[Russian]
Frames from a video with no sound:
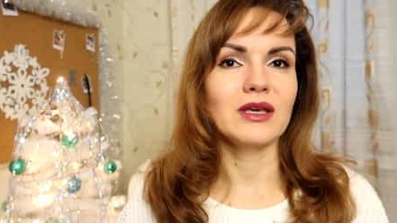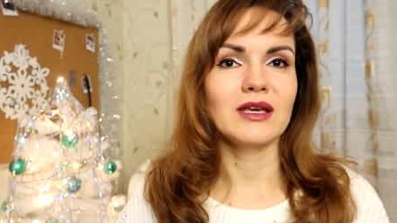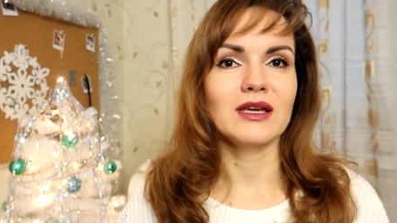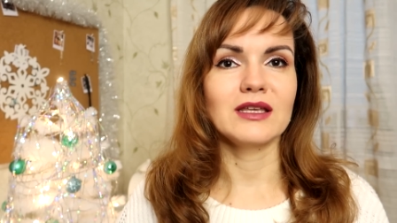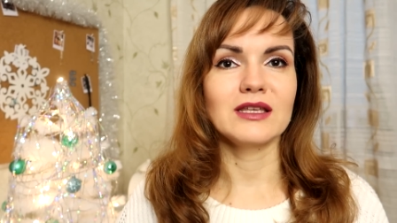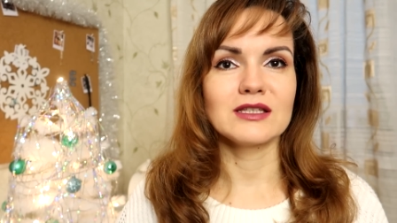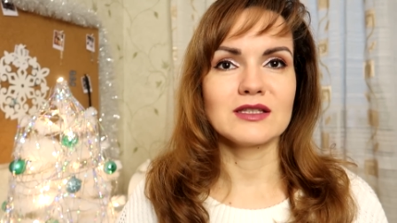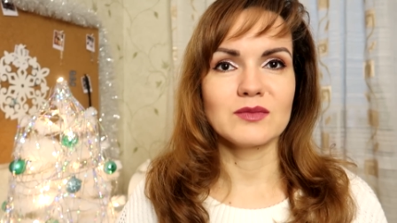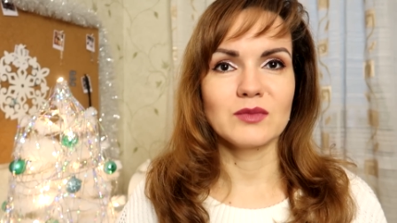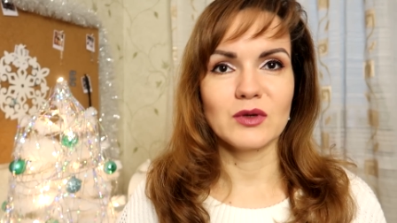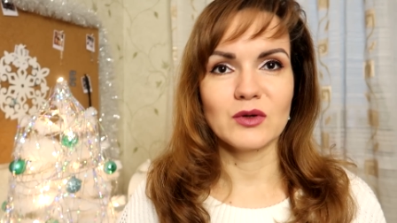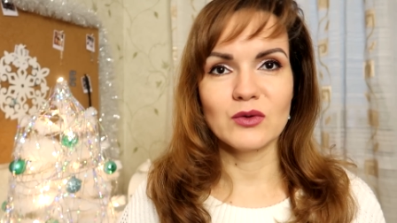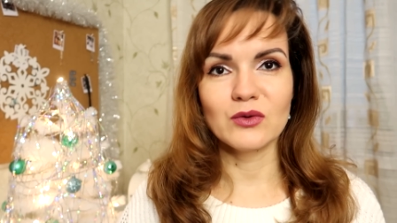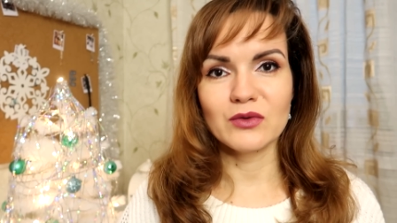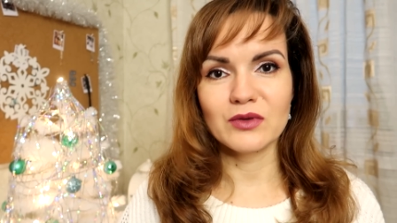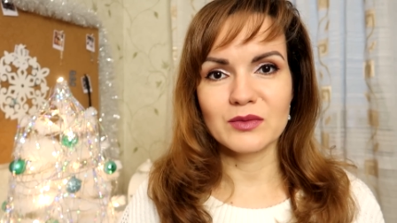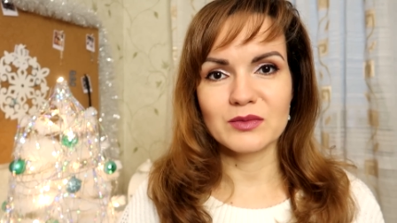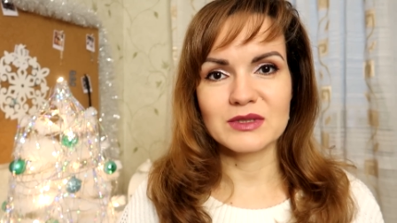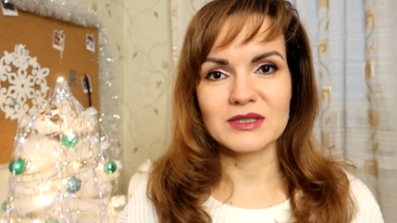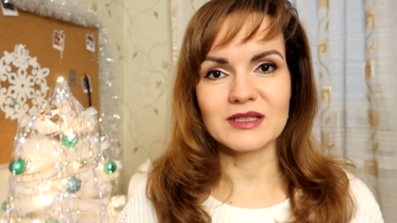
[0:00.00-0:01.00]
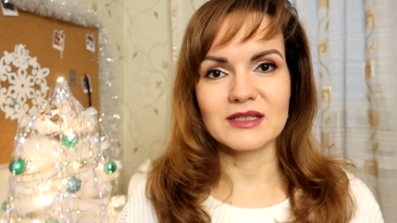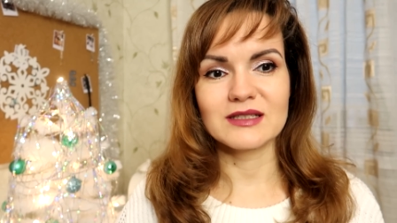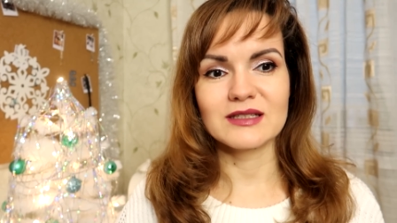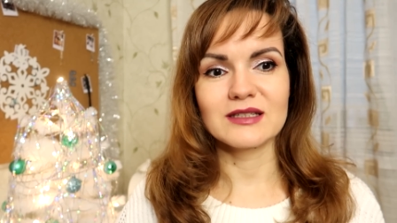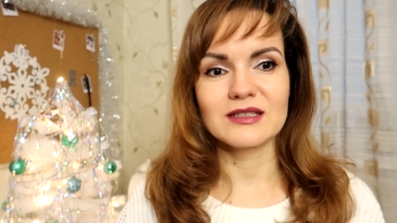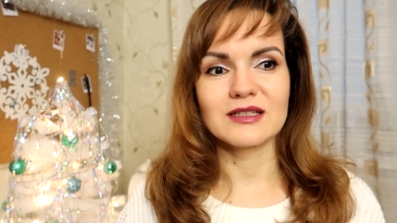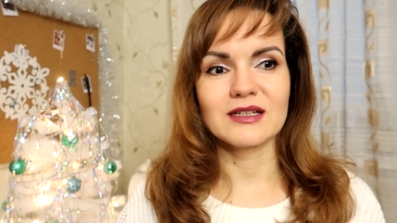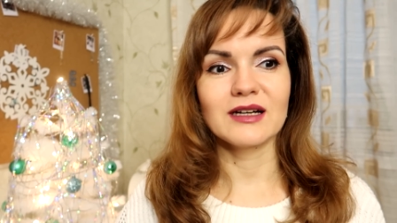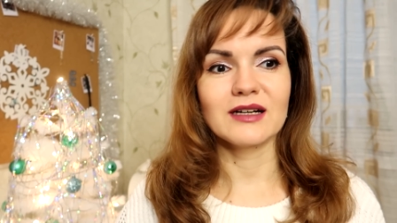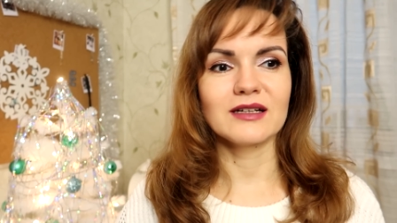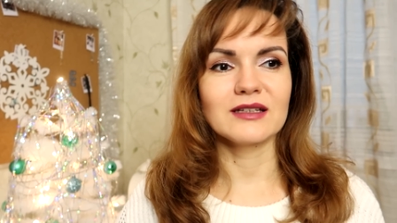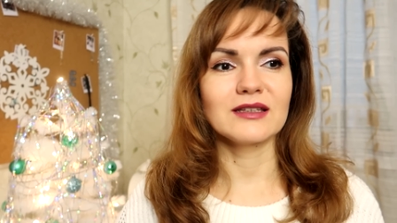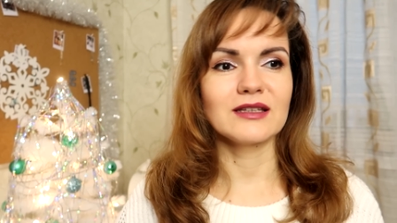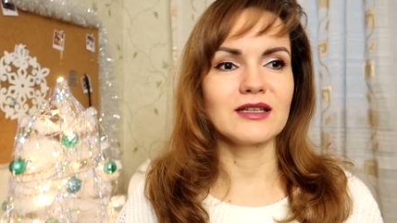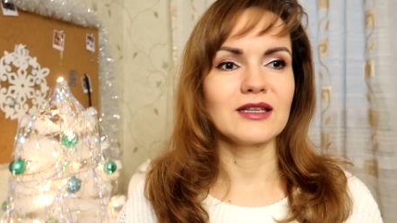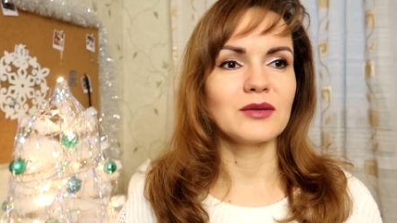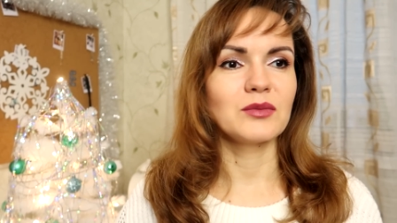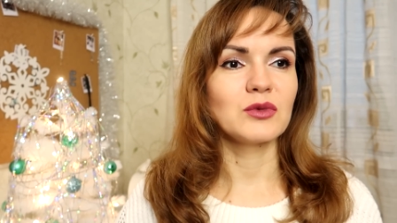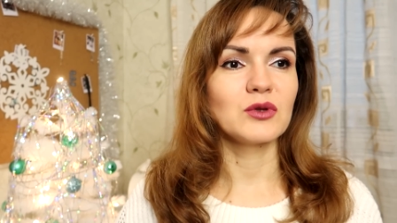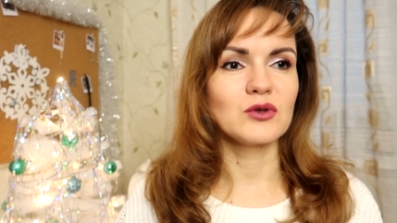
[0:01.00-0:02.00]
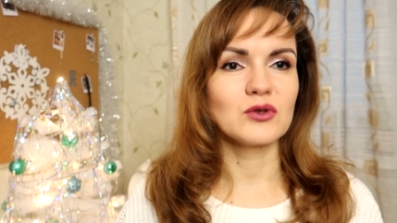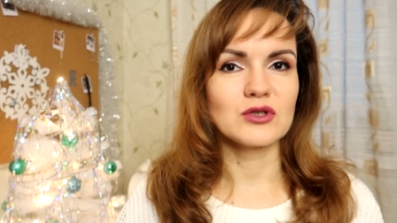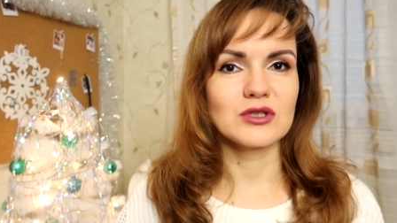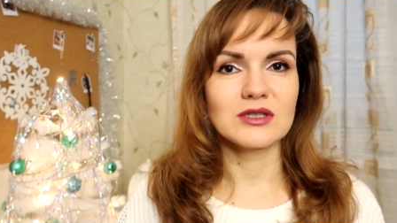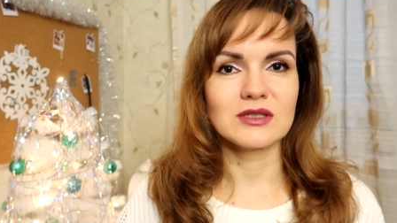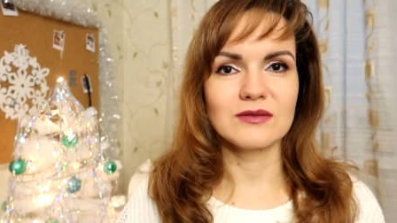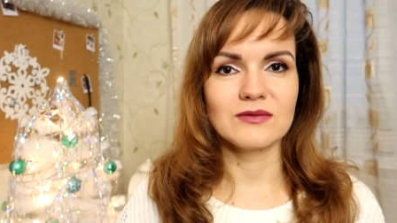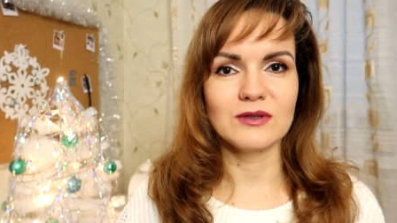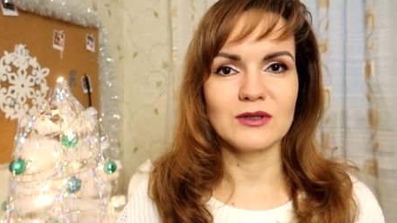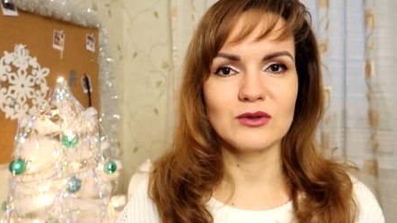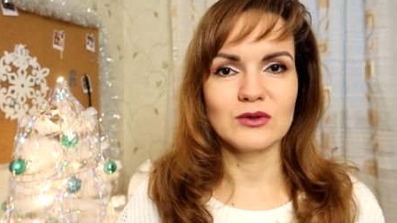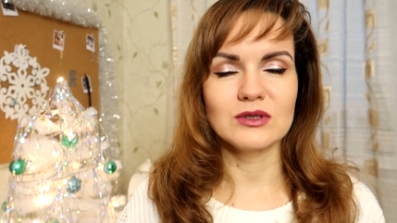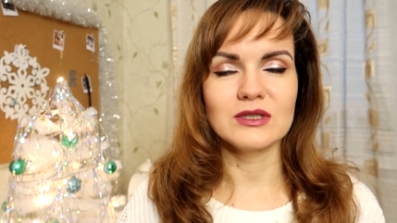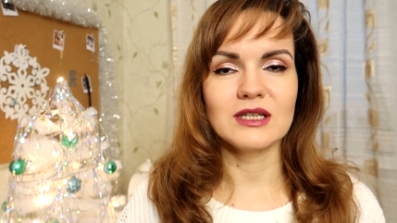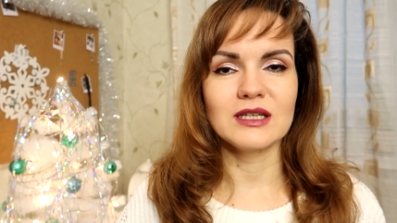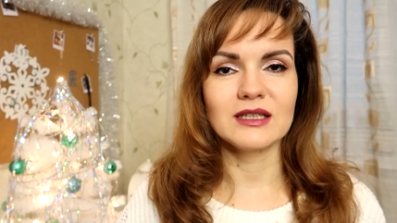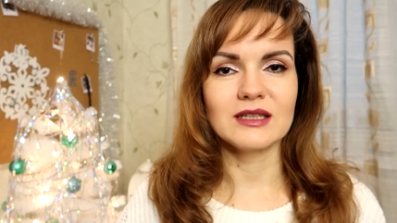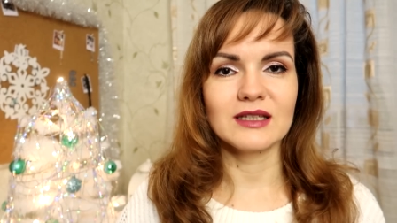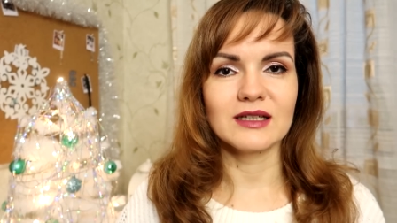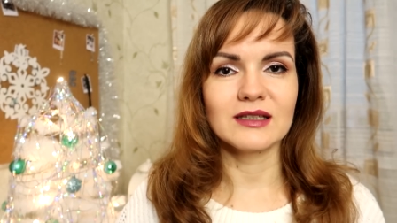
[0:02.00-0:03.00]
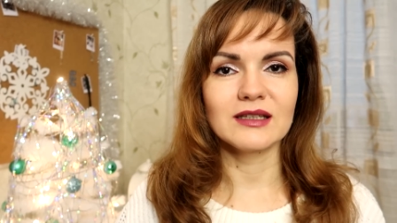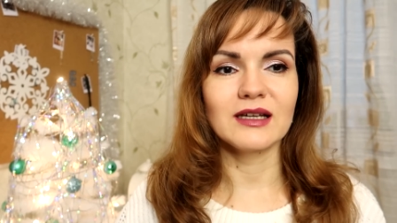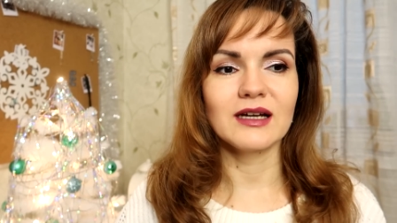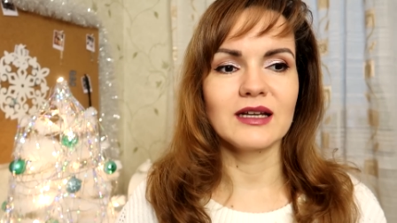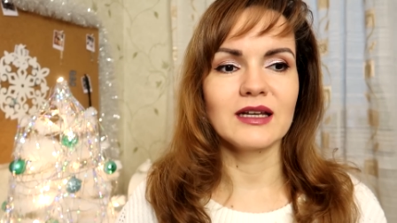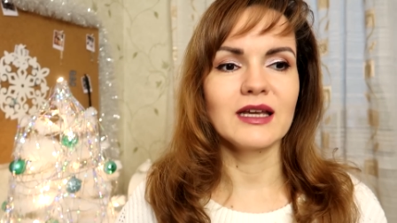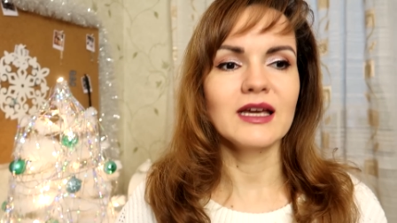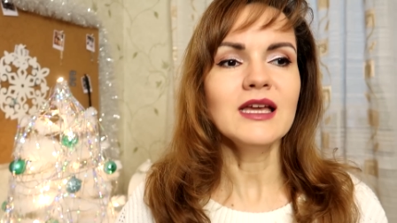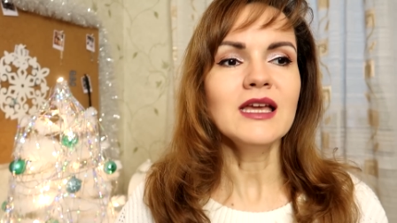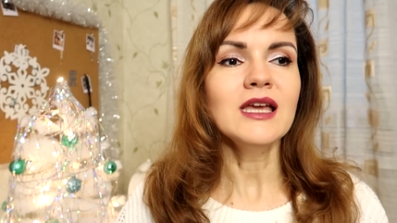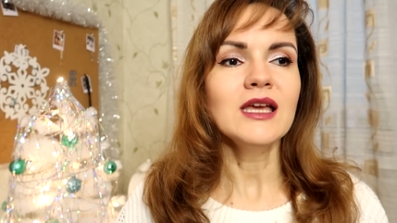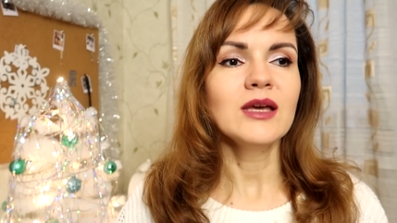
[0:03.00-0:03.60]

Я не смогу вам сказать, как это на множестве людей и так далее.